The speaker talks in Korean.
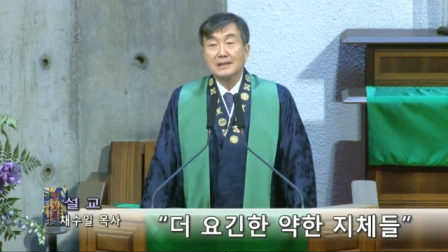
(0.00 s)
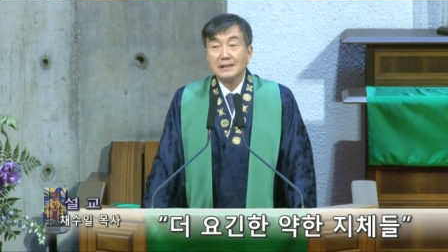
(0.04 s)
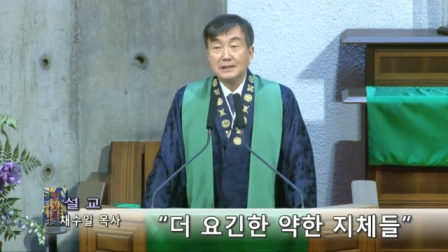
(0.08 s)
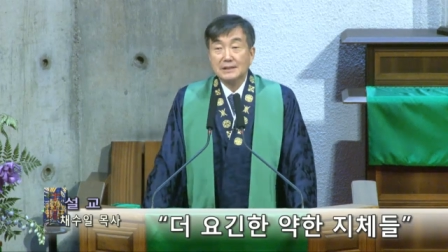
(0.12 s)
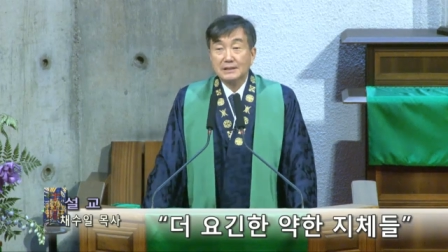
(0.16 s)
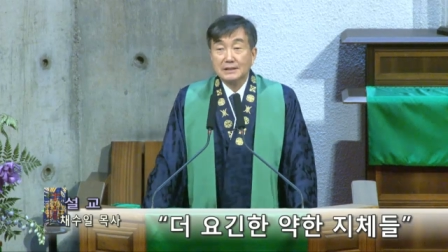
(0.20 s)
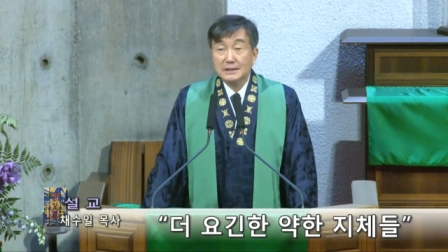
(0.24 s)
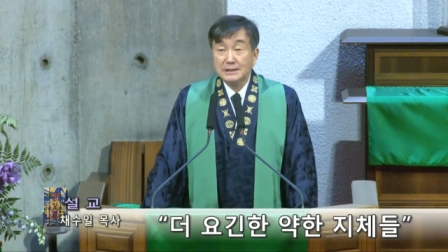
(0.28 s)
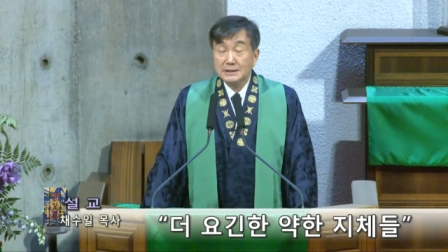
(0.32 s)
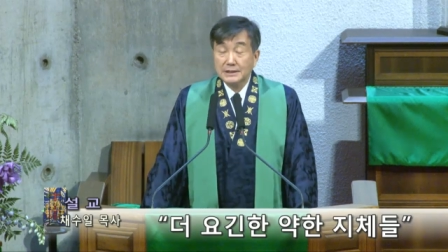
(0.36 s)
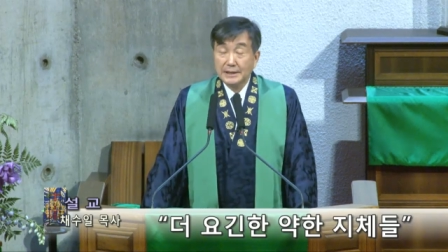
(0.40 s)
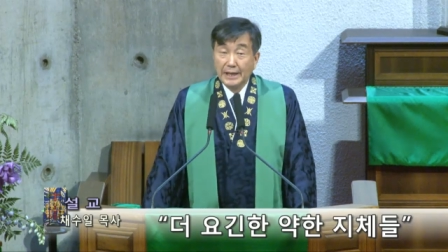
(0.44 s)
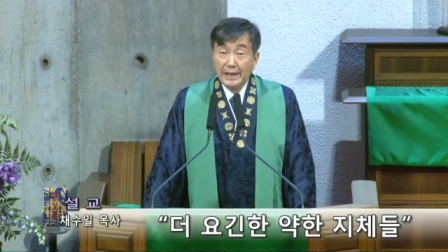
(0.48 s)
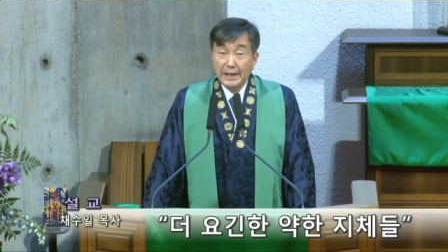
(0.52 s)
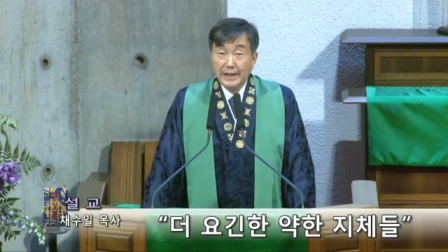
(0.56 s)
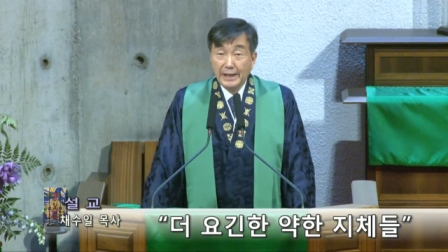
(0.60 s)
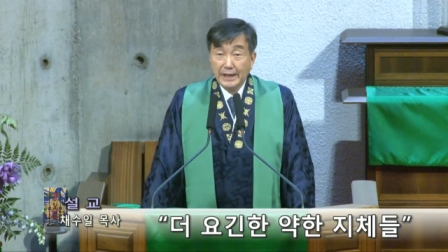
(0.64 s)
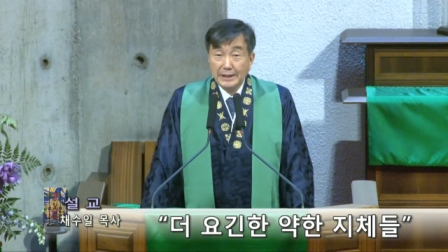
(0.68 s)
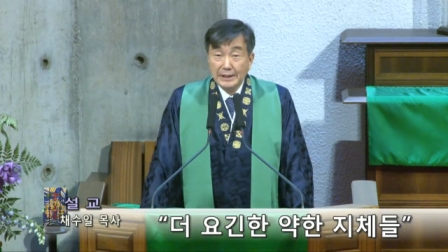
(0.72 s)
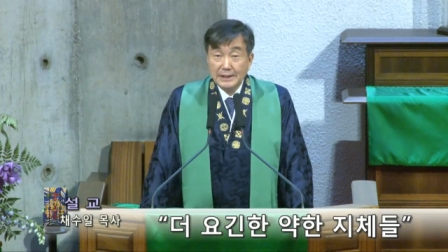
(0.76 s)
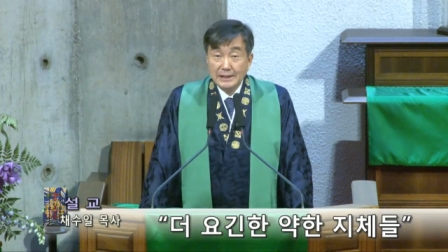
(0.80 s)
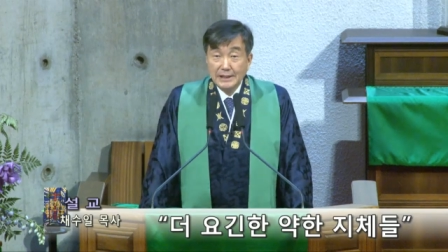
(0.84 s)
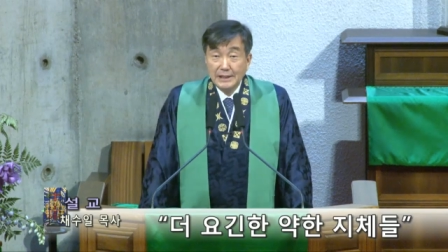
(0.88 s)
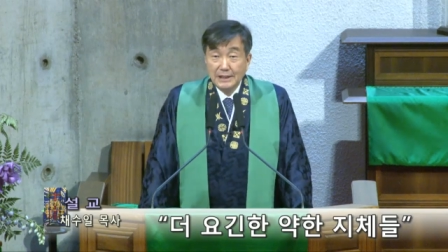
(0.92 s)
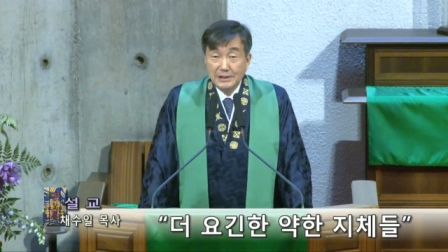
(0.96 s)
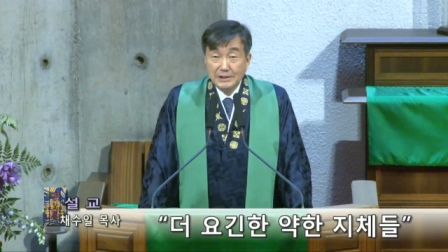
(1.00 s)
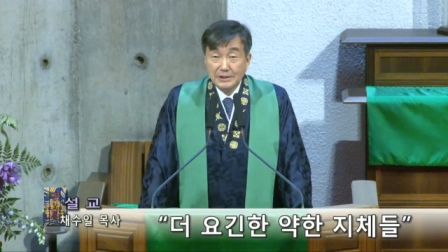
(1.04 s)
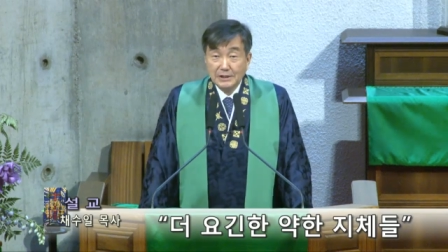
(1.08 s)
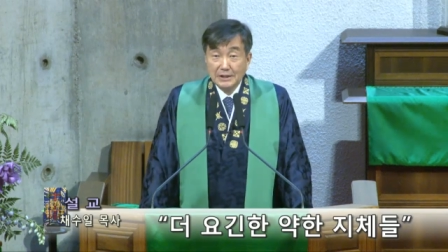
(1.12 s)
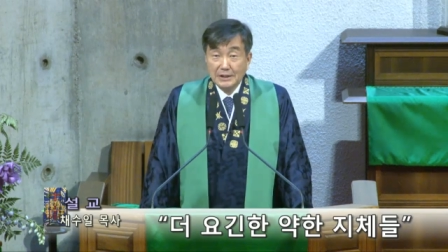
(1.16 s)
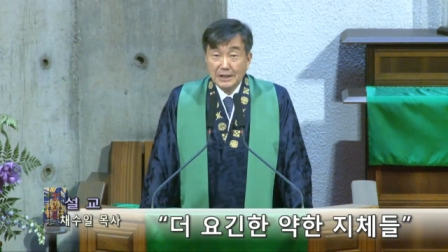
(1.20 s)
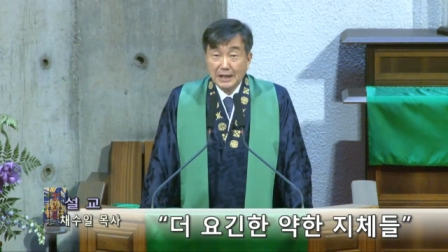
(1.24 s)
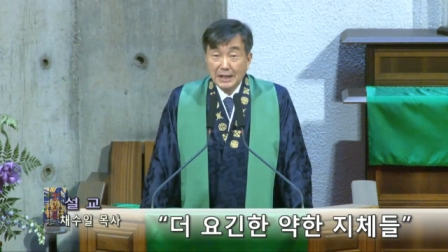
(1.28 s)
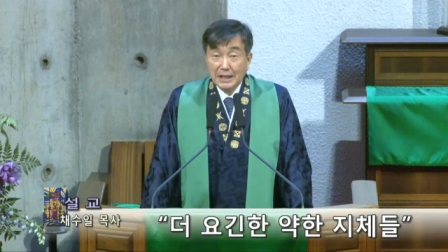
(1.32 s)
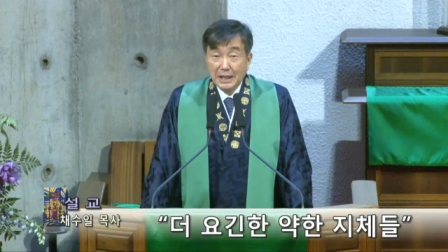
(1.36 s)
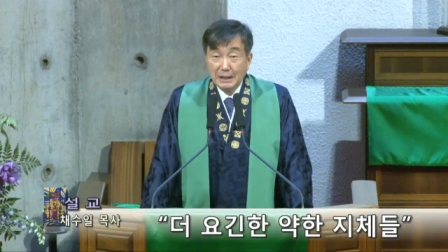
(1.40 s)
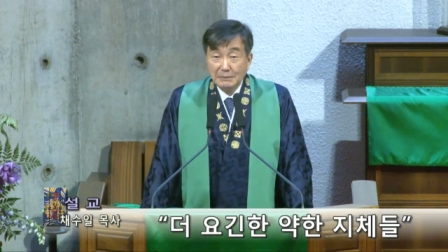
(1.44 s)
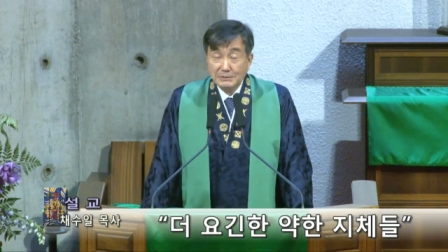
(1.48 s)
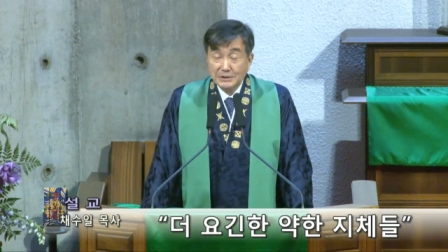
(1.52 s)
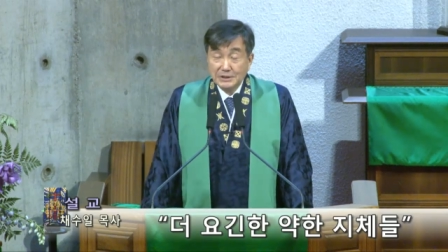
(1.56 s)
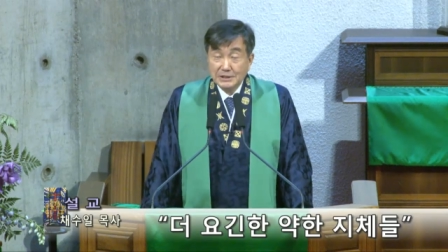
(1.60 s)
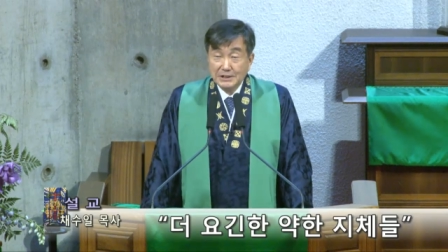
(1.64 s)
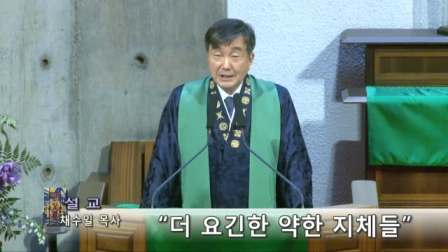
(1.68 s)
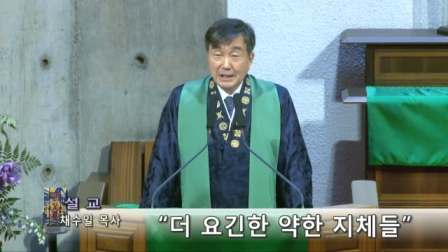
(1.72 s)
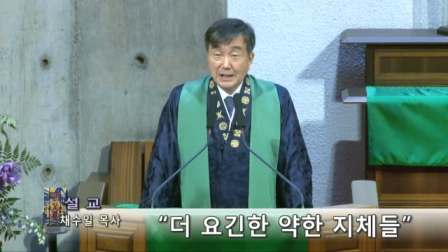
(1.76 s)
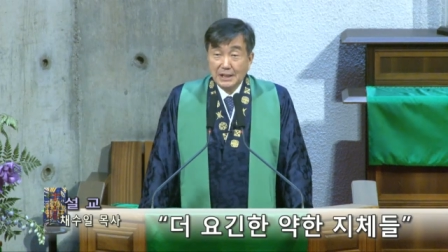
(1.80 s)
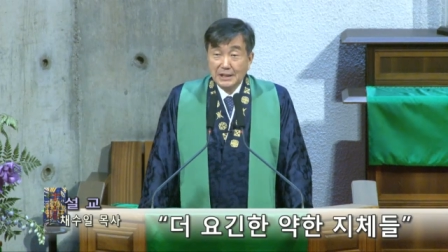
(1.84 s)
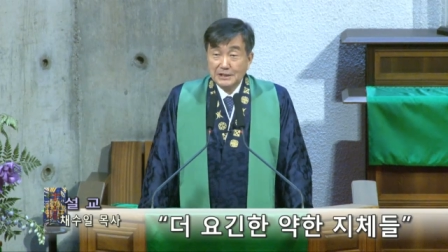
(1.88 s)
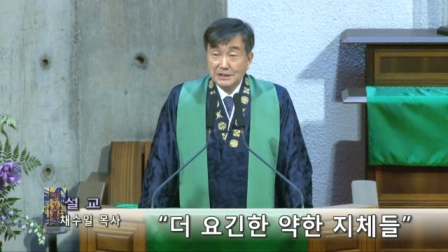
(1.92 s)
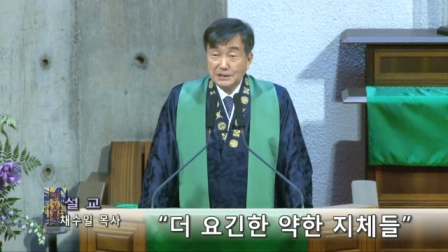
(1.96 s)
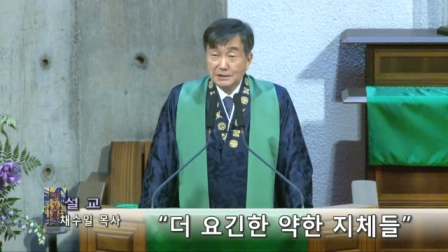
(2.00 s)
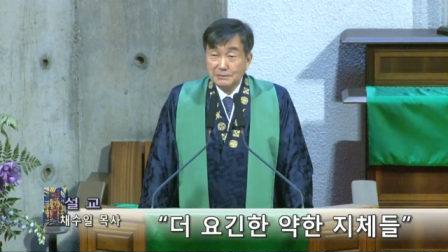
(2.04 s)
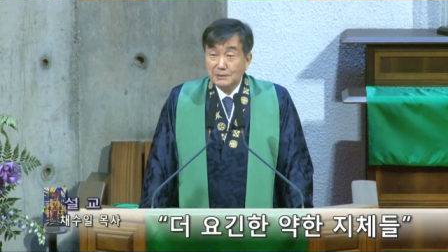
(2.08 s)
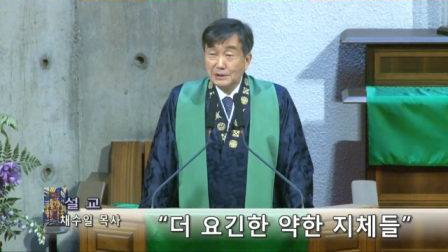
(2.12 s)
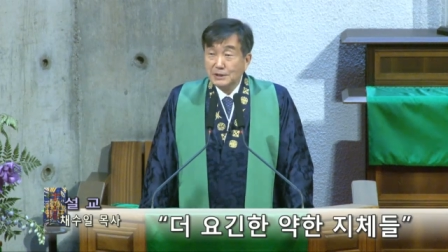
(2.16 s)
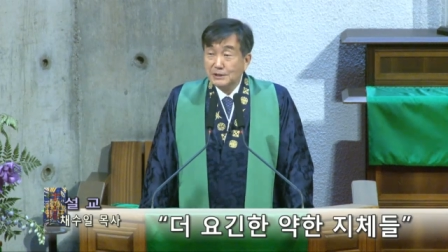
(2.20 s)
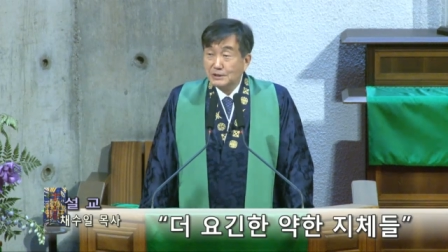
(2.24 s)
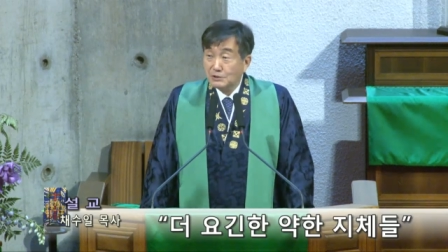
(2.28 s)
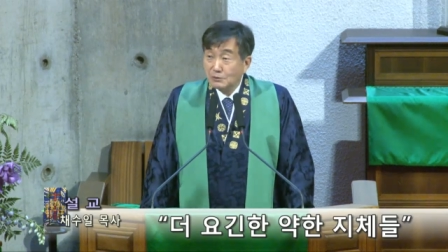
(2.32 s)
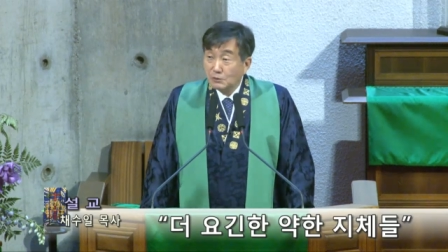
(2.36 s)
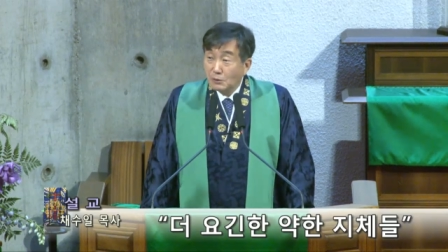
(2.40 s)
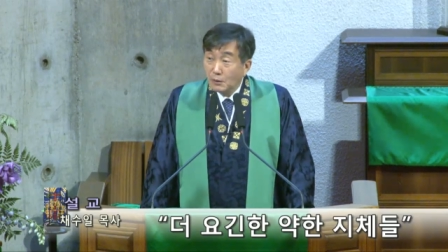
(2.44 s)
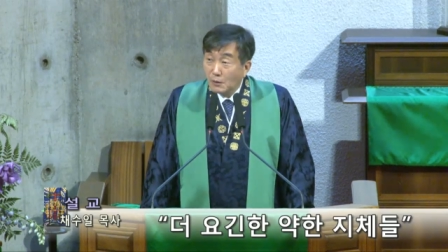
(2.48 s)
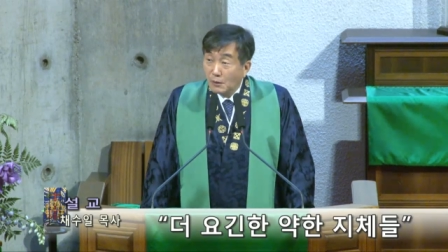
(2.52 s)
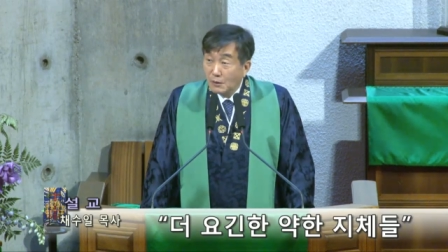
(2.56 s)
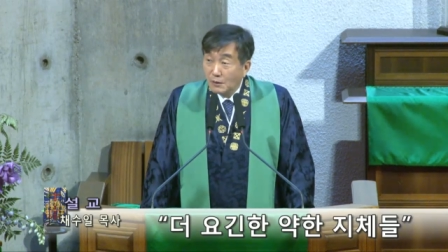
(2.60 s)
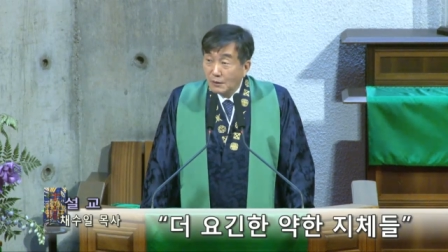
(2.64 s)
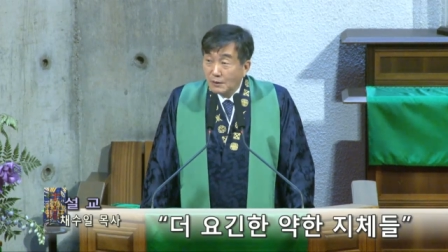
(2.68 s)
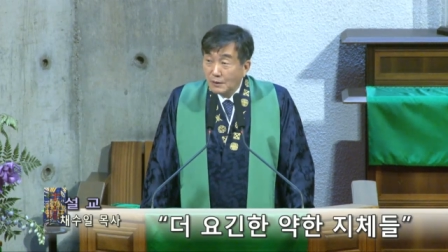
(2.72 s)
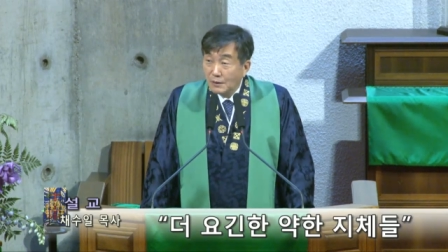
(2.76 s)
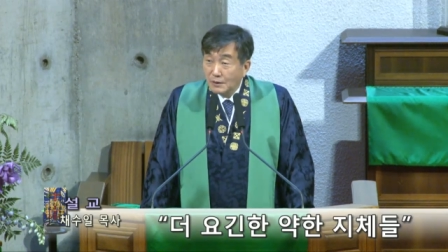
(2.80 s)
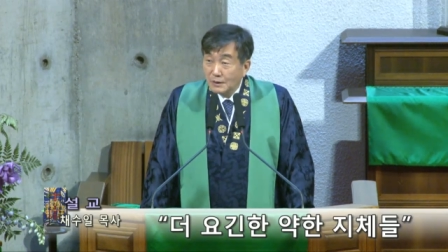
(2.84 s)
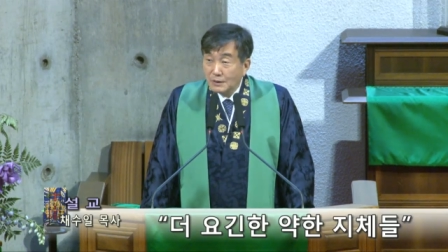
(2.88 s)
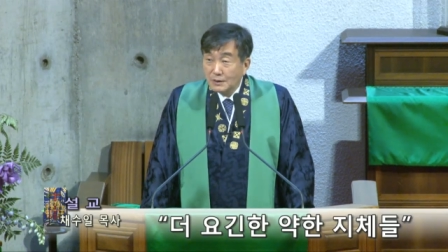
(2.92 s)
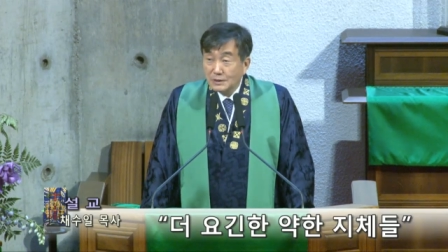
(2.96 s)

그런데 일경의 감시가 심해지고